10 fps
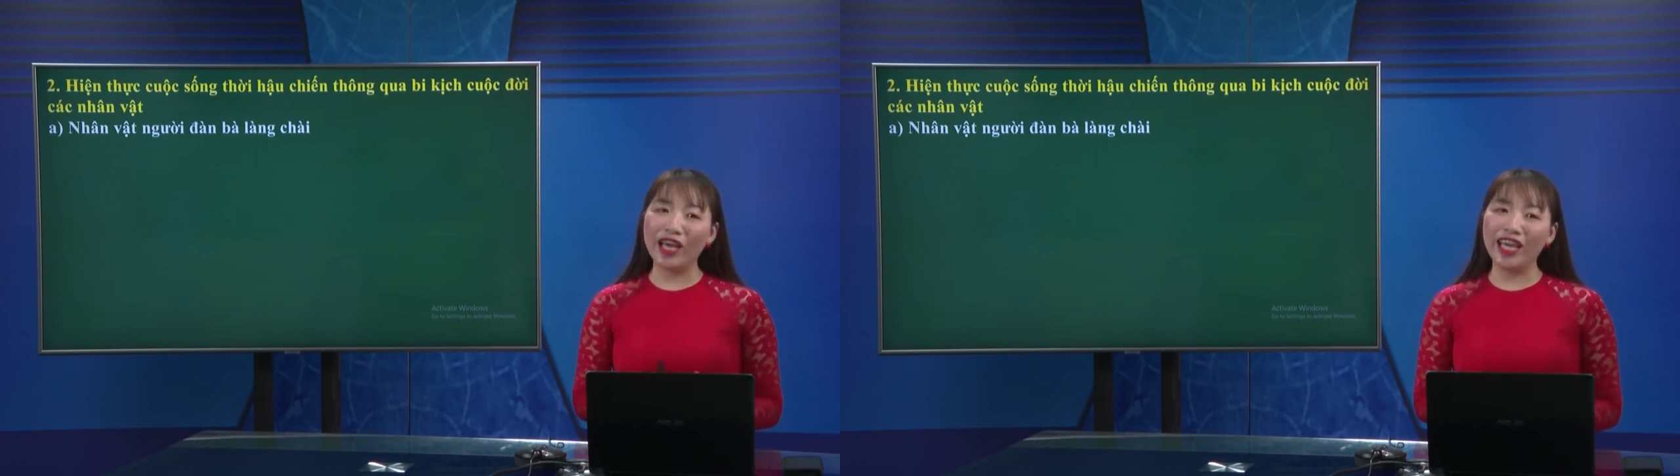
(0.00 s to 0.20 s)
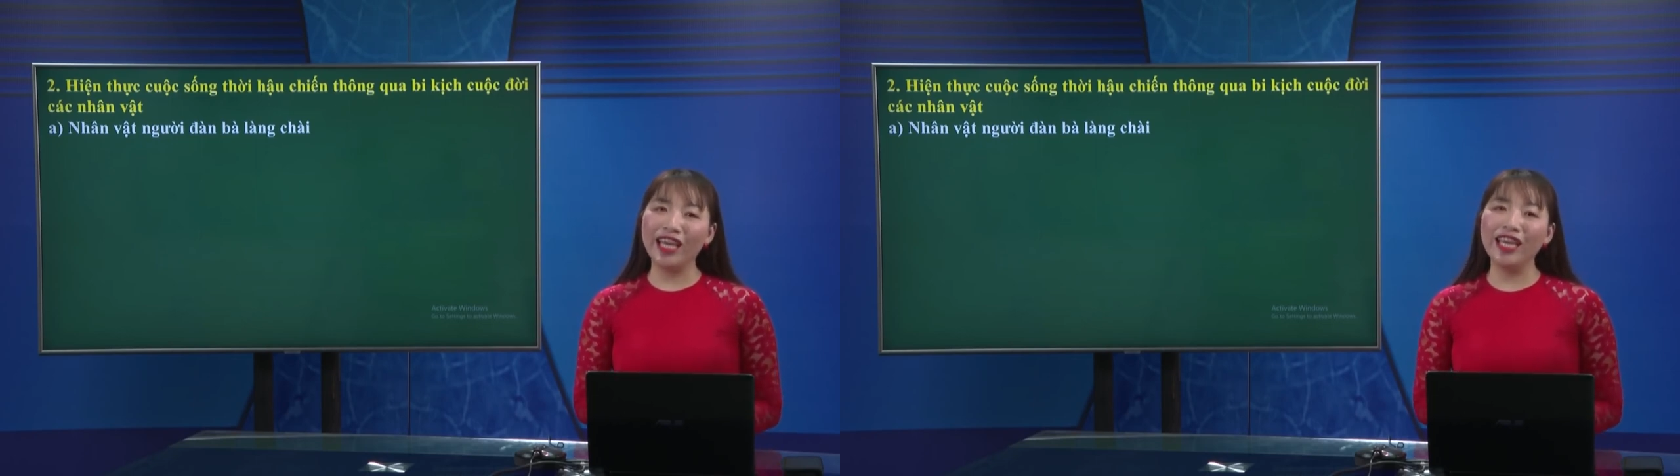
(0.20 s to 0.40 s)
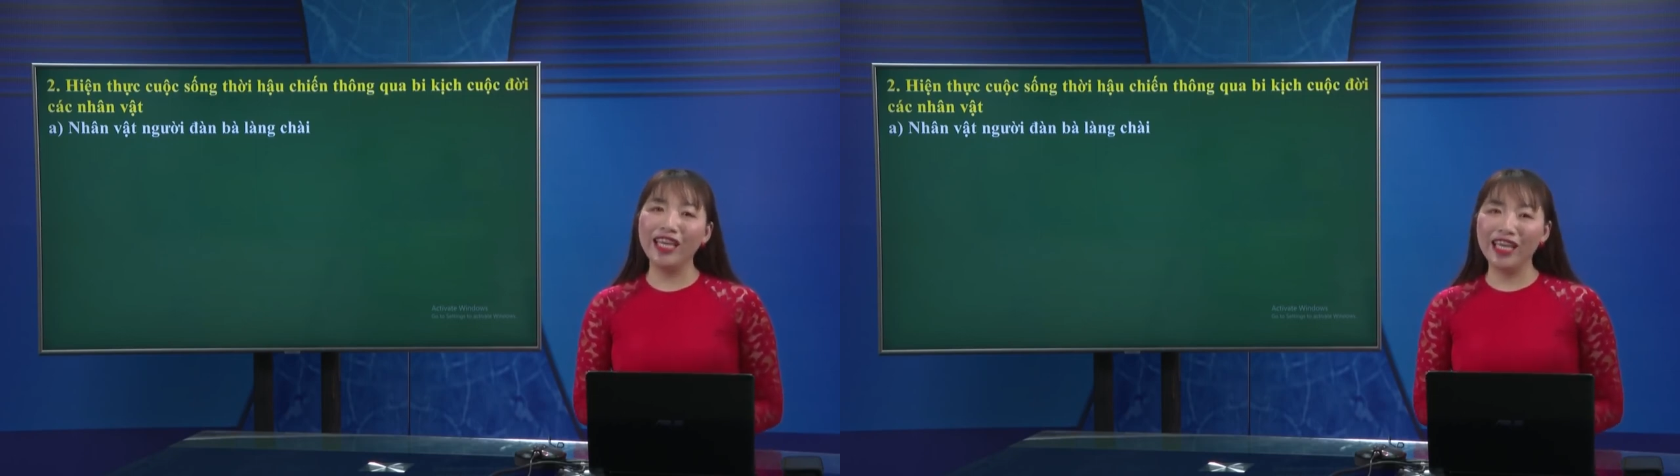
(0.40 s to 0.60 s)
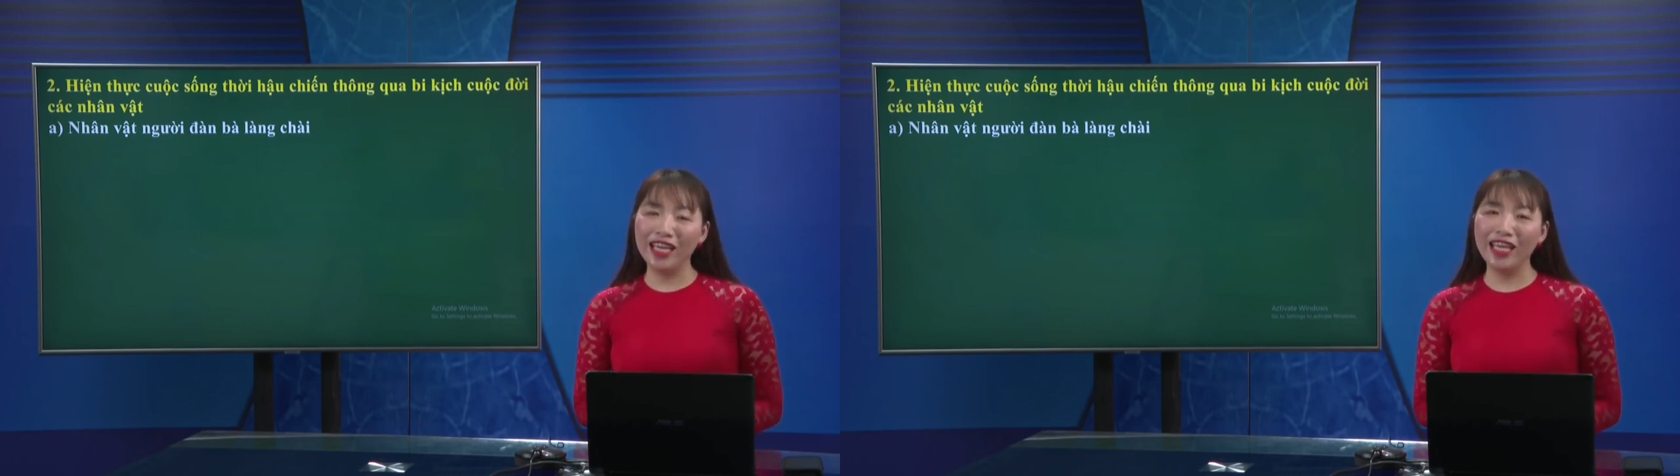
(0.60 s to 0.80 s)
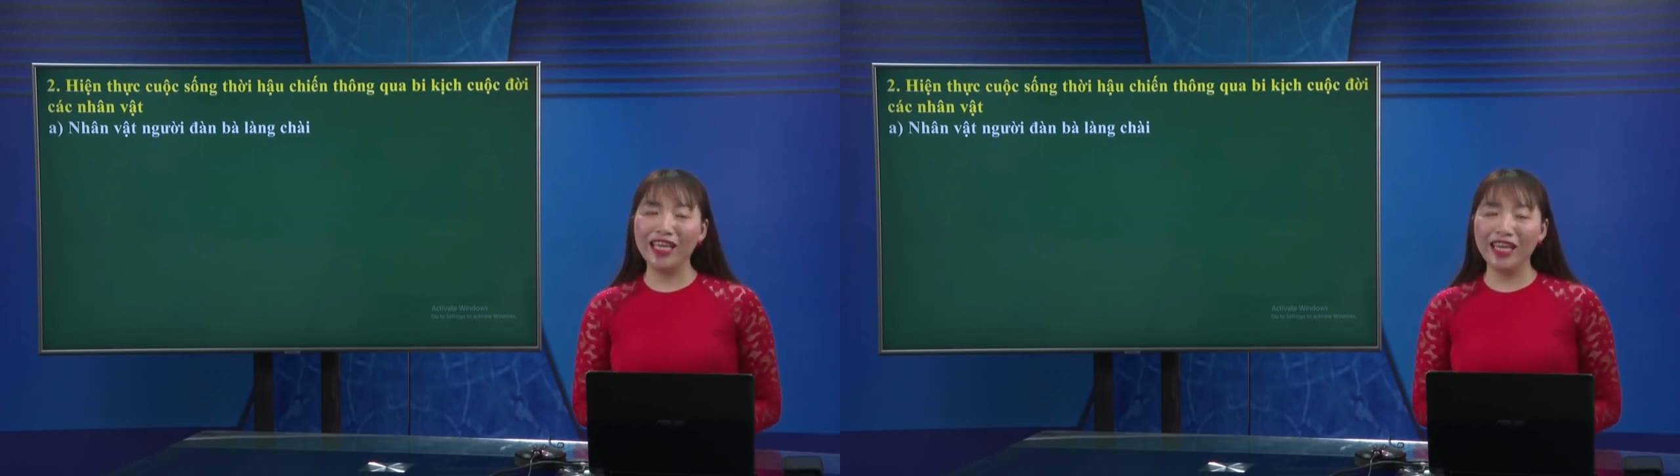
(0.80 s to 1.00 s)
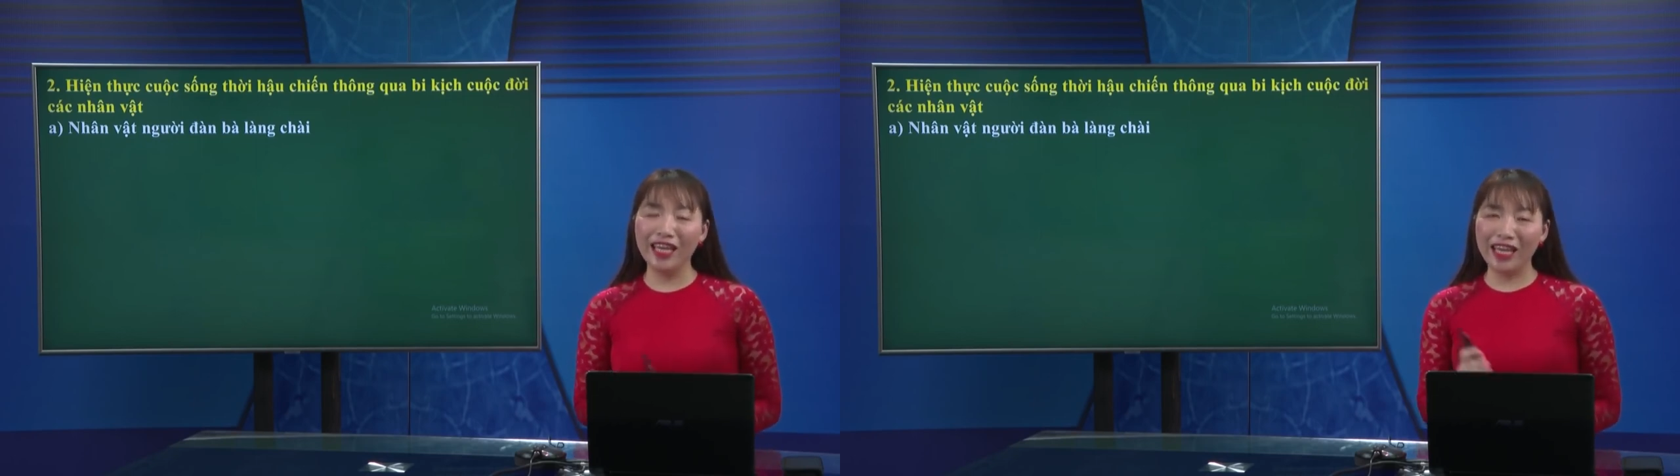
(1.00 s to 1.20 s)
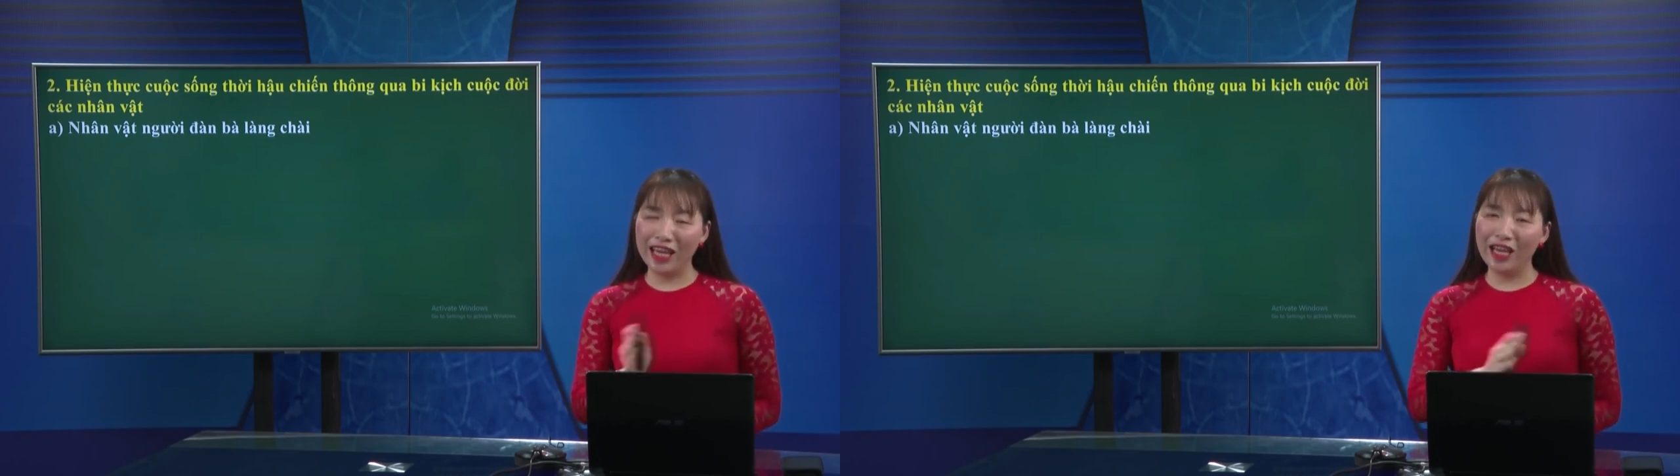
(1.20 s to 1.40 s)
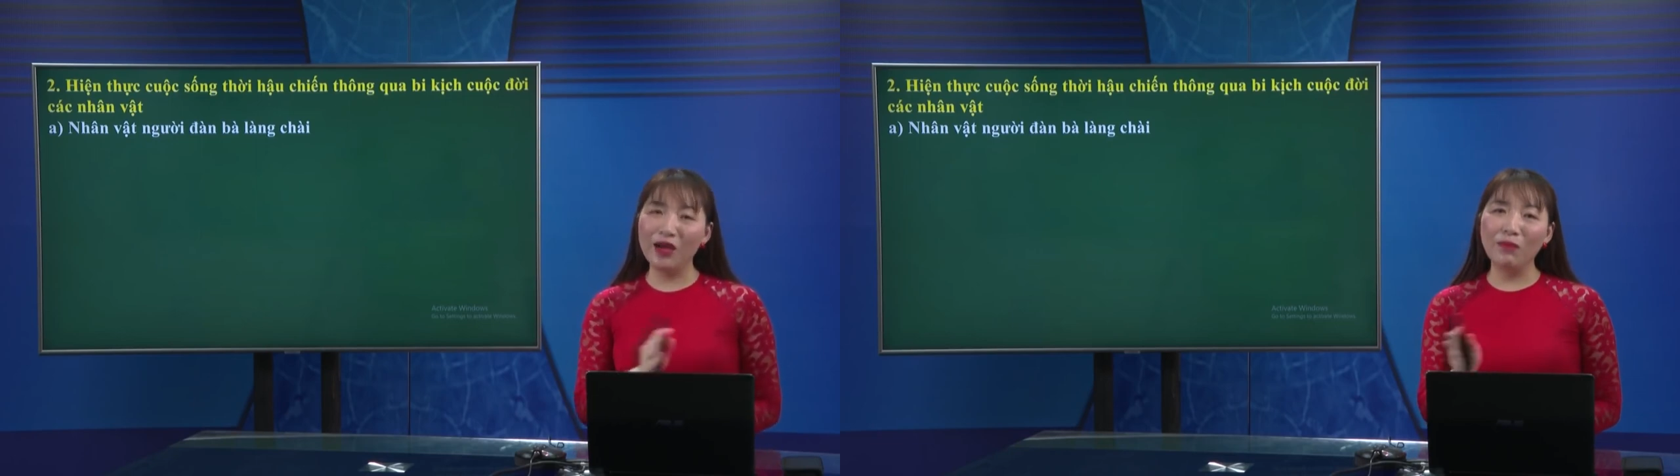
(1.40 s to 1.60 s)
cái
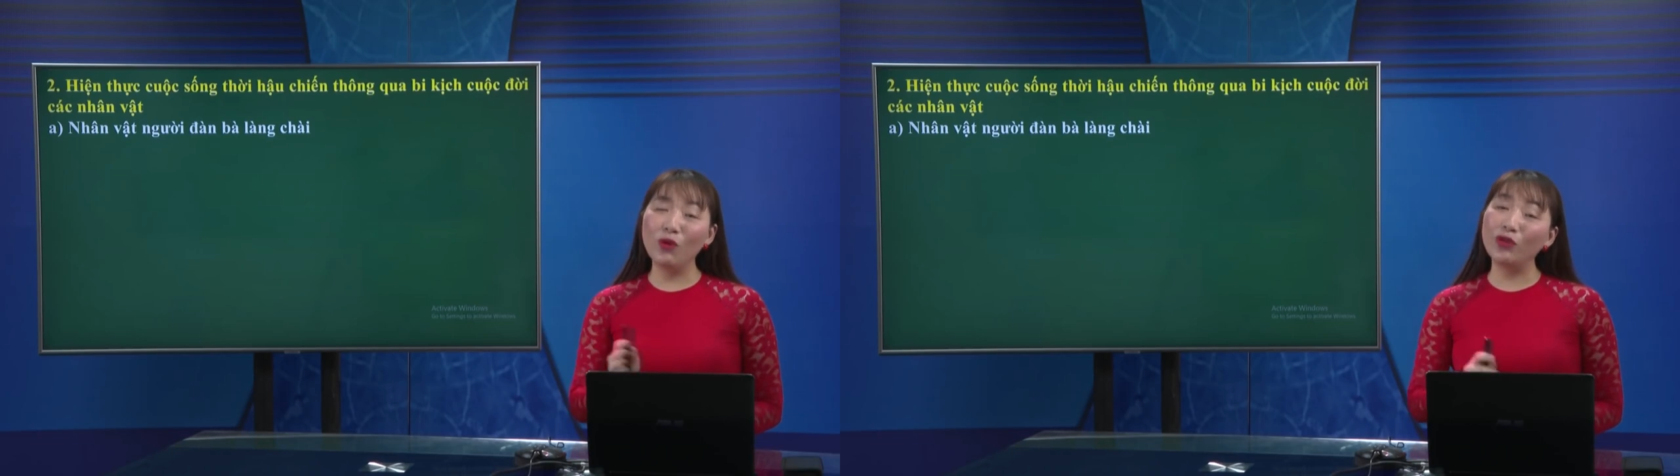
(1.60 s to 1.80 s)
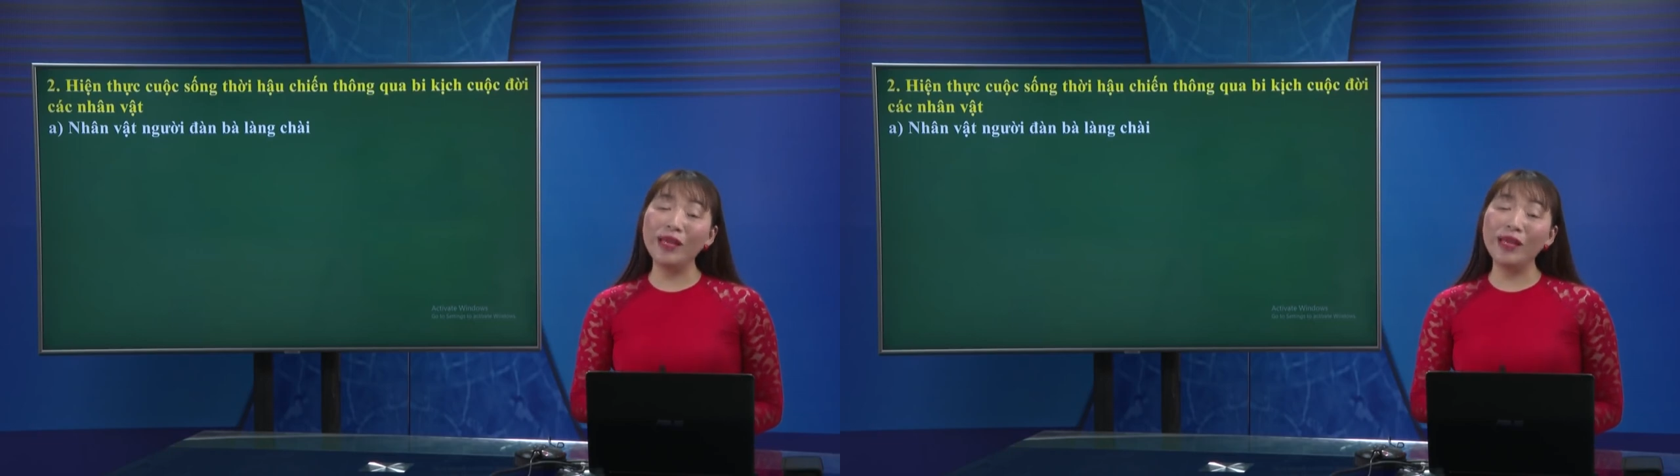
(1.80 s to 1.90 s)
mô